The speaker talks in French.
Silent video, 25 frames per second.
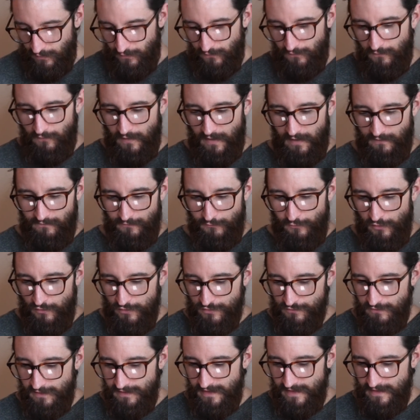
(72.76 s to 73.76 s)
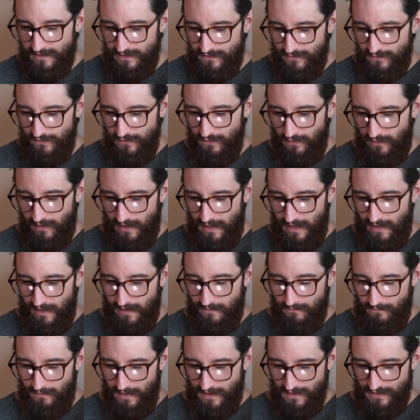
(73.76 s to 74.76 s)
Donc voilà, vous me rejoignez sur
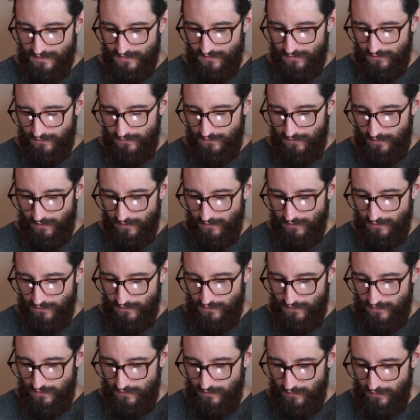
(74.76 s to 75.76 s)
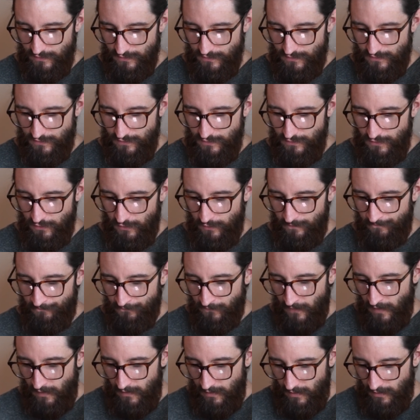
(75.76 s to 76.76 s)
la page de YouTube Studio.
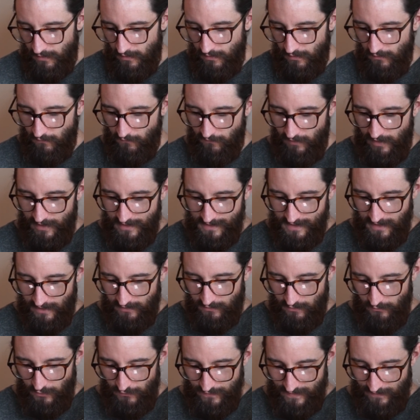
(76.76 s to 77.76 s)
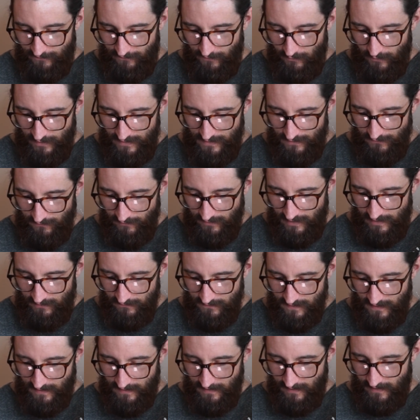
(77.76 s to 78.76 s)
Euh, on va aller directement aux informations qui
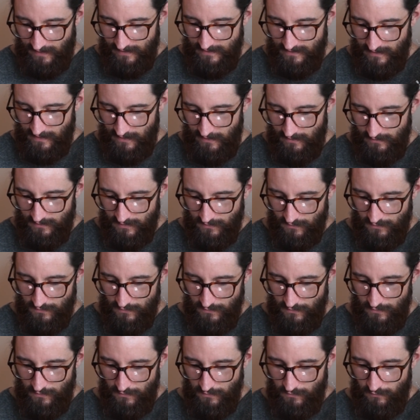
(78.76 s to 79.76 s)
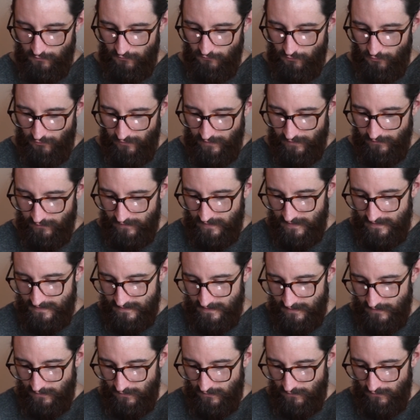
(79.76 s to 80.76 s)
nous intéressent. Hein. Ce que vous pouvez noter,
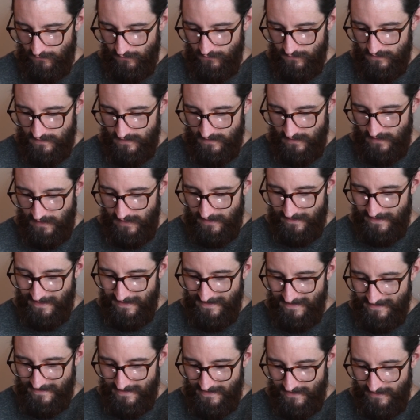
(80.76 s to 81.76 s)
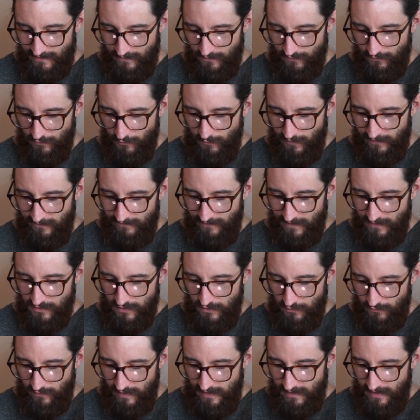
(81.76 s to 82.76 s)
c'est que c'est l'analytique de mes
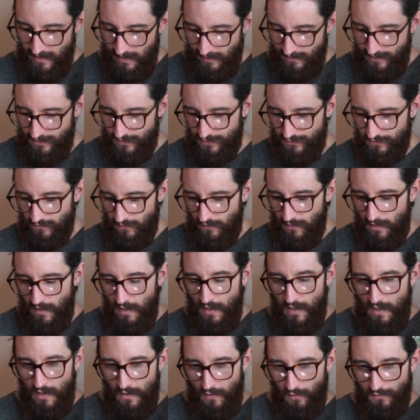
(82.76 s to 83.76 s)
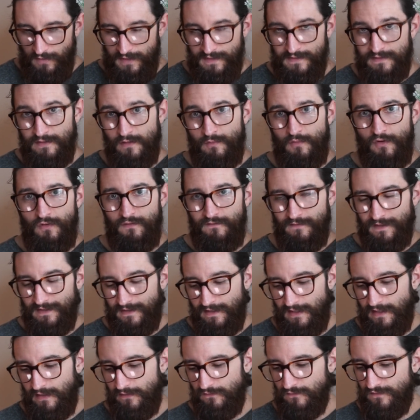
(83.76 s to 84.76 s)
28 derniers jours. On est seulement le
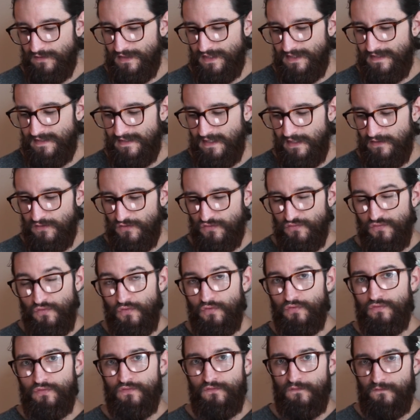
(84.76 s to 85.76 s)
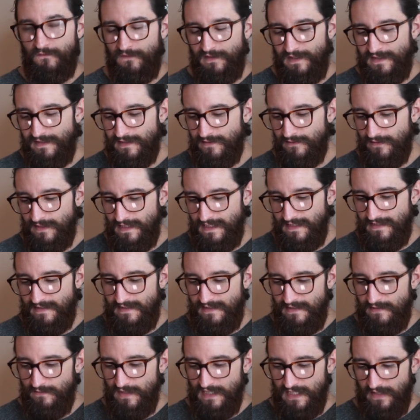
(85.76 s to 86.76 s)
21, donc j'ai 7 jours de vide
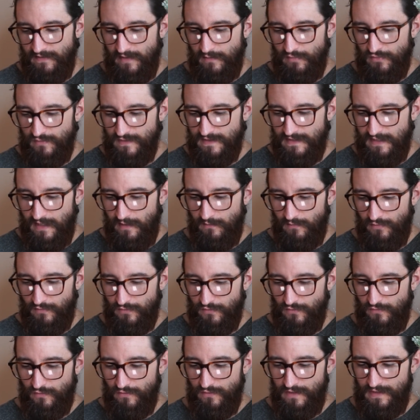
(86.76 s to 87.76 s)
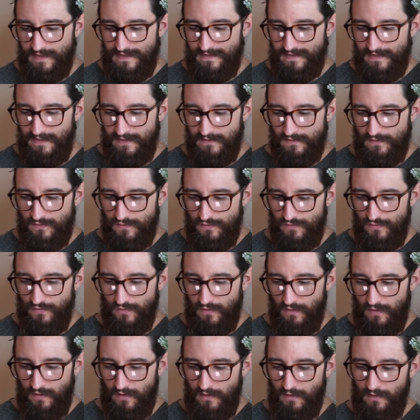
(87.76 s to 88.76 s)
ici, mais ça va être plus simple de le laisser
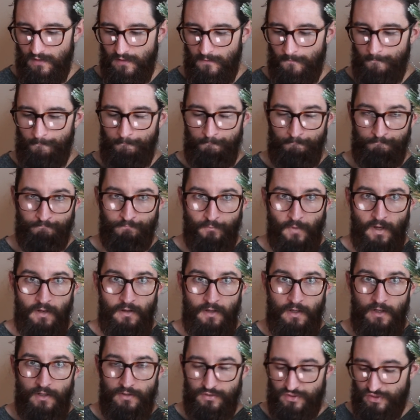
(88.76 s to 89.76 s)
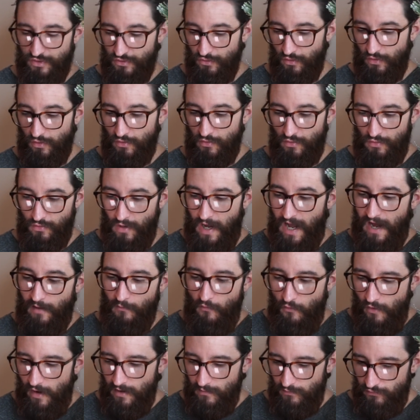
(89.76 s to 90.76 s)
sur, euh, sur le 1
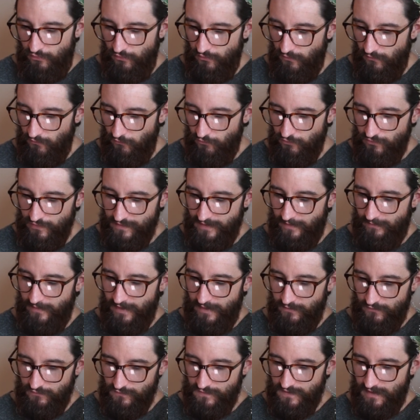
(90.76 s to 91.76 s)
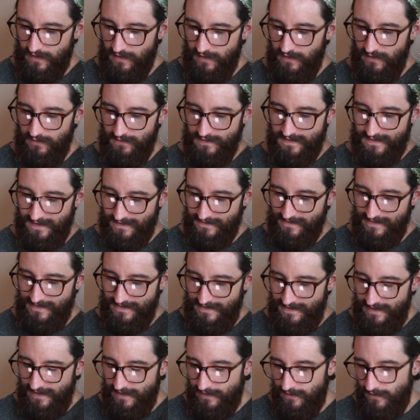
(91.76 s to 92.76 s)
mois pour vous amener tout ce qui est euh,
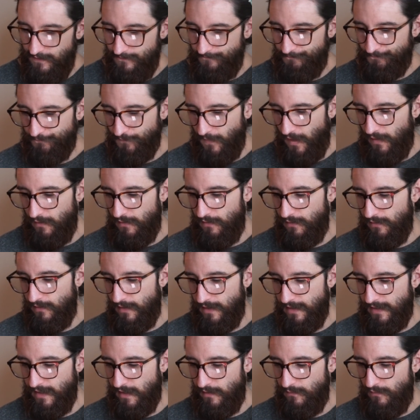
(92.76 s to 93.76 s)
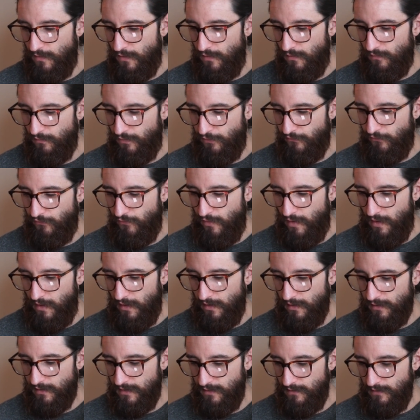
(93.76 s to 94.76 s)
statistique. Euh, également, on peut
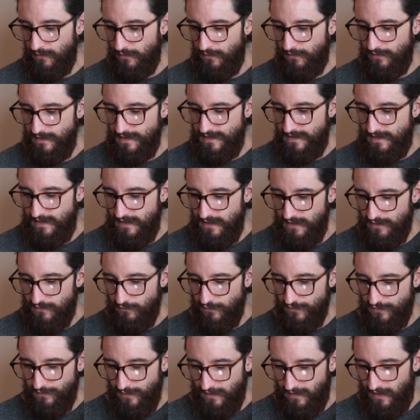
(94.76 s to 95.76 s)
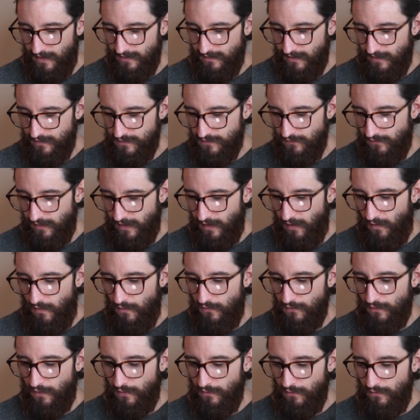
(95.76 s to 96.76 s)
voir ici, je pense que je mettrai un trait sur
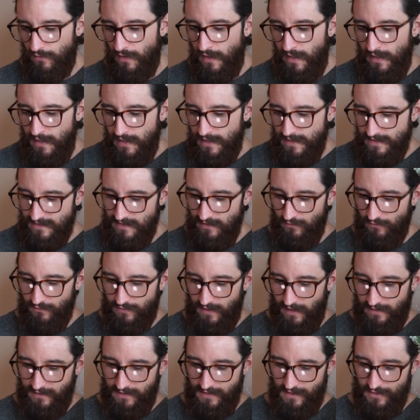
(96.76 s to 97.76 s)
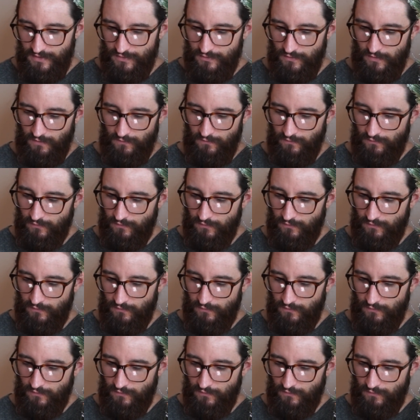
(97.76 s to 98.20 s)
l'écran, que c'est retardé d'un jour.